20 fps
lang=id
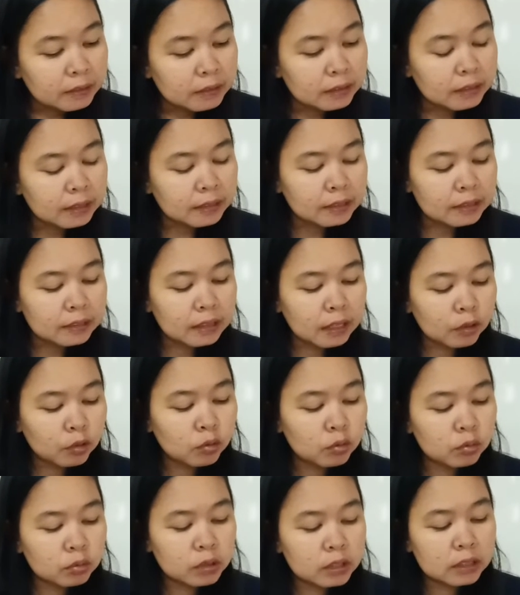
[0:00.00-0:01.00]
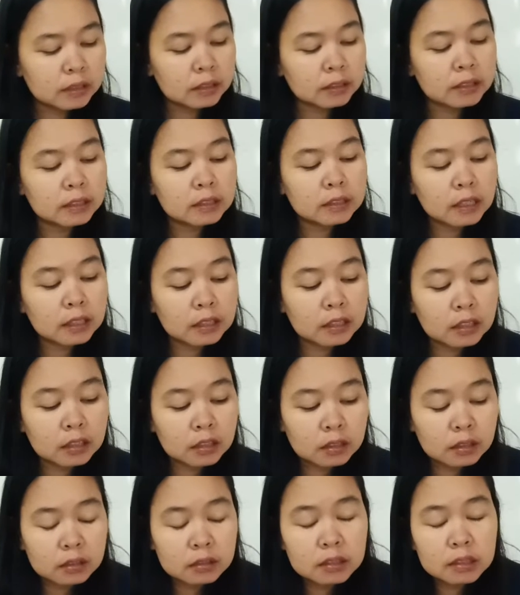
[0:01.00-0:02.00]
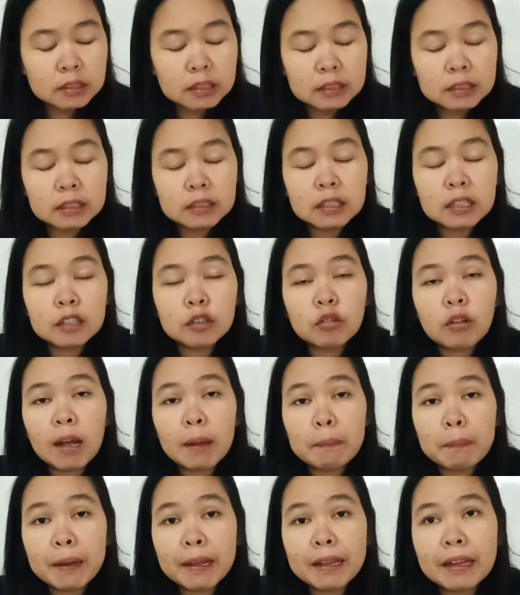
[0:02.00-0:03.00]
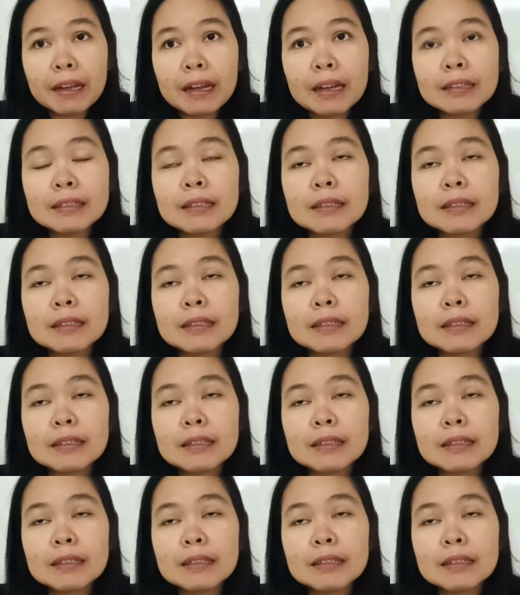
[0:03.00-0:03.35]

Cita-citaku, cita-cita cita-cita itu apa ya?